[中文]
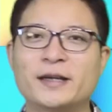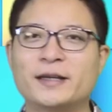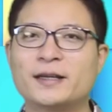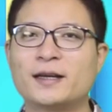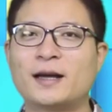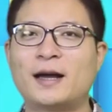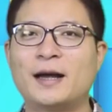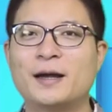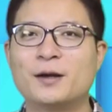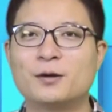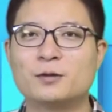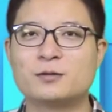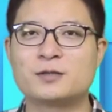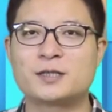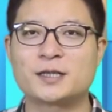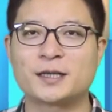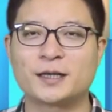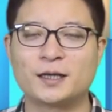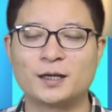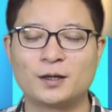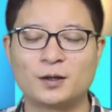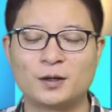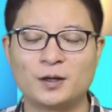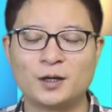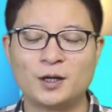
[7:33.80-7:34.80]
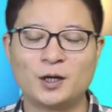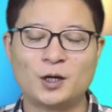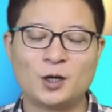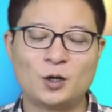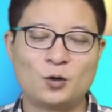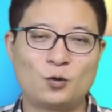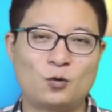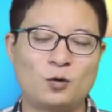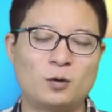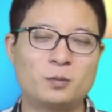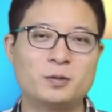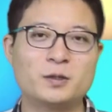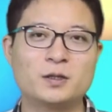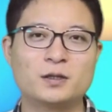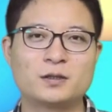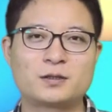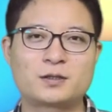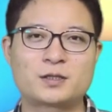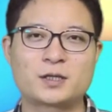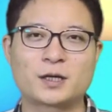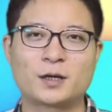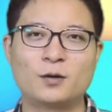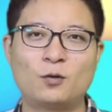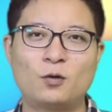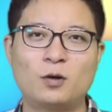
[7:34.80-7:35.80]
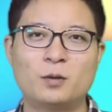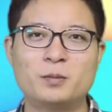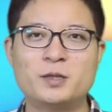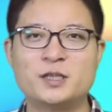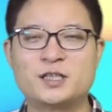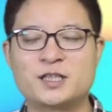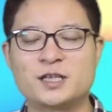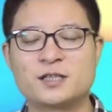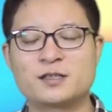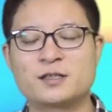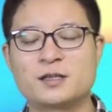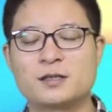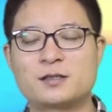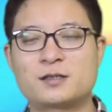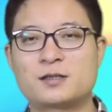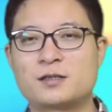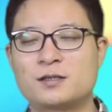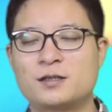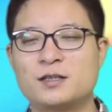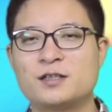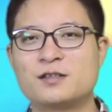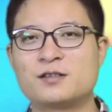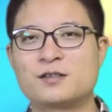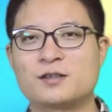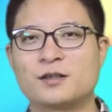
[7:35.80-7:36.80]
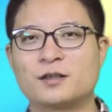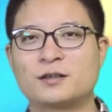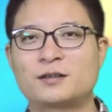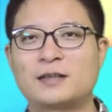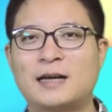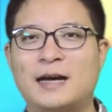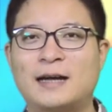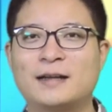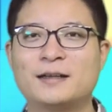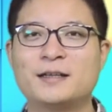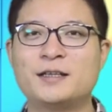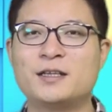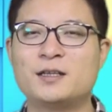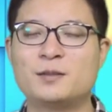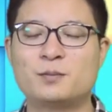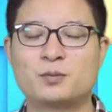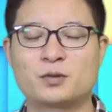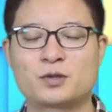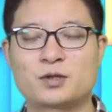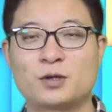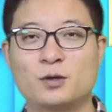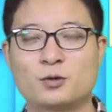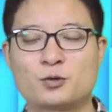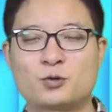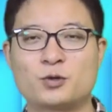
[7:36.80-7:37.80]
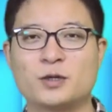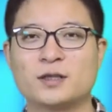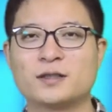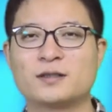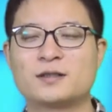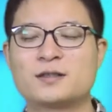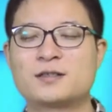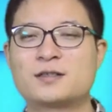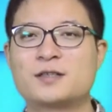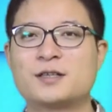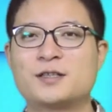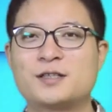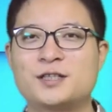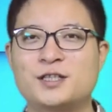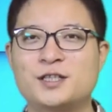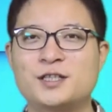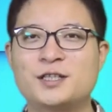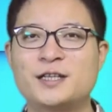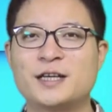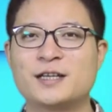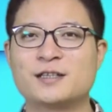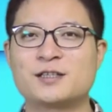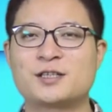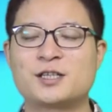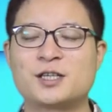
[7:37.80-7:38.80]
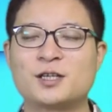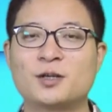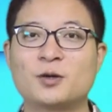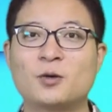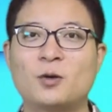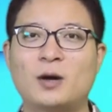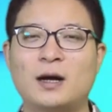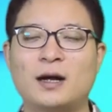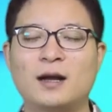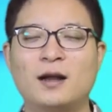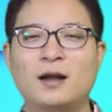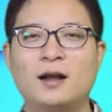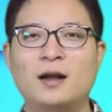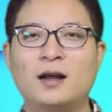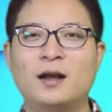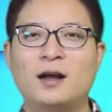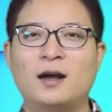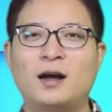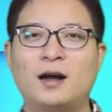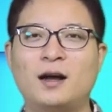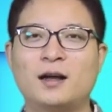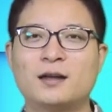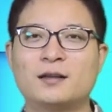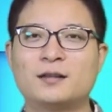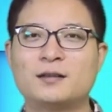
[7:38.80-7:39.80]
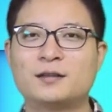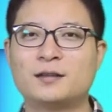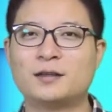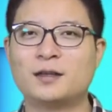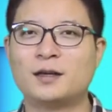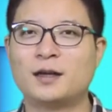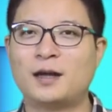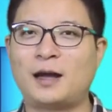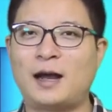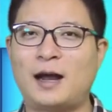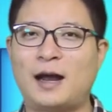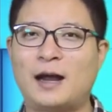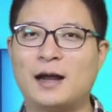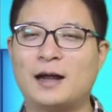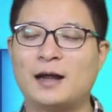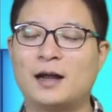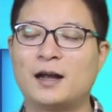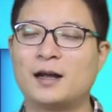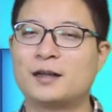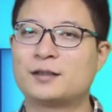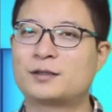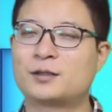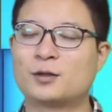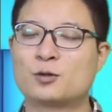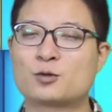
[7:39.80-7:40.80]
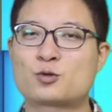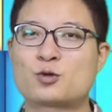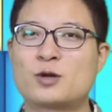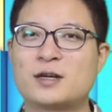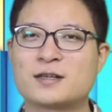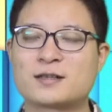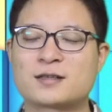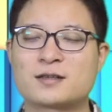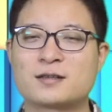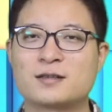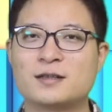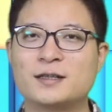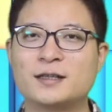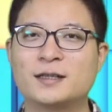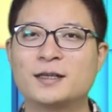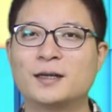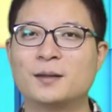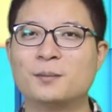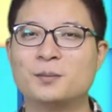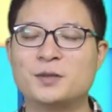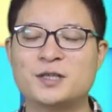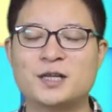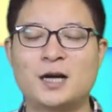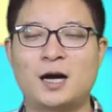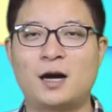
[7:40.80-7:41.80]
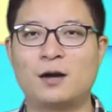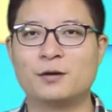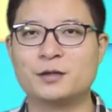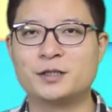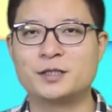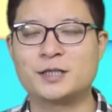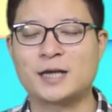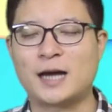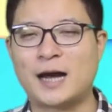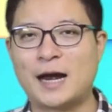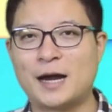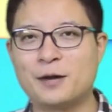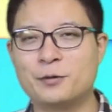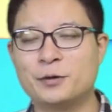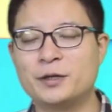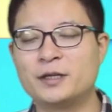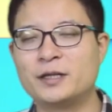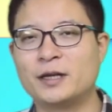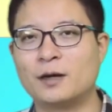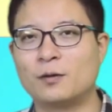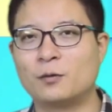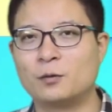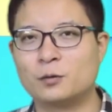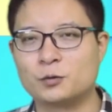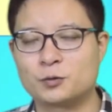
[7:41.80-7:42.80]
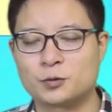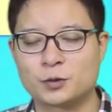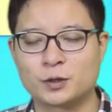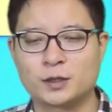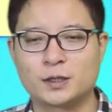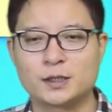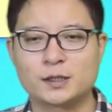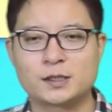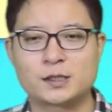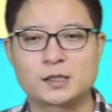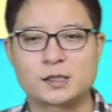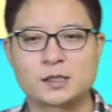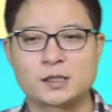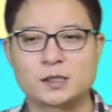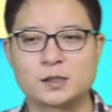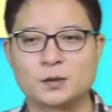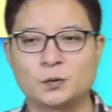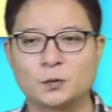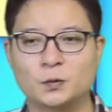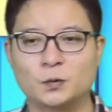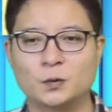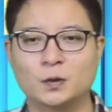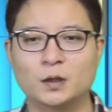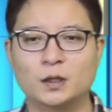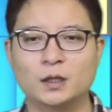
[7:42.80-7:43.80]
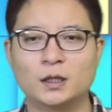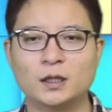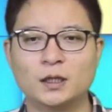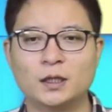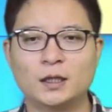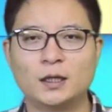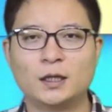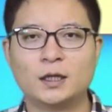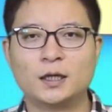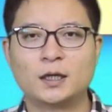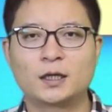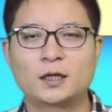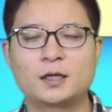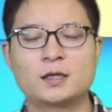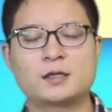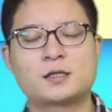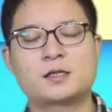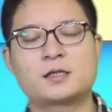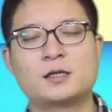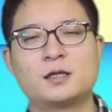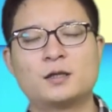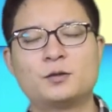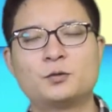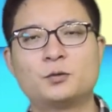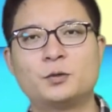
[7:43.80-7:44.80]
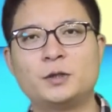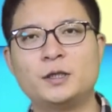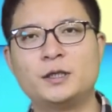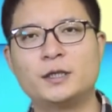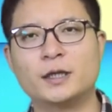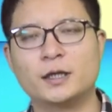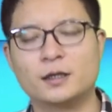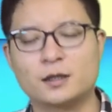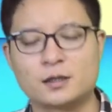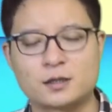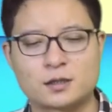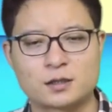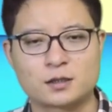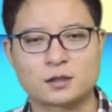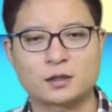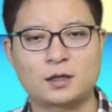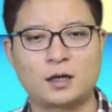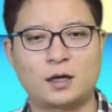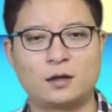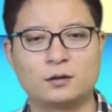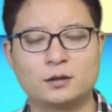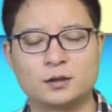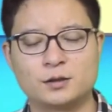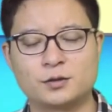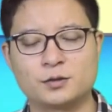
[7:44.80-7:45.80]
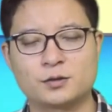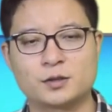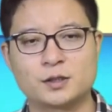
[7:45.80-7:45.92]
因，还有这个货币、这个货币政策制定者他利益不受损，这几点情况啊。还呃，都算是一个比较好理解。还有一点，我觉得是我更深入一点的思考的，就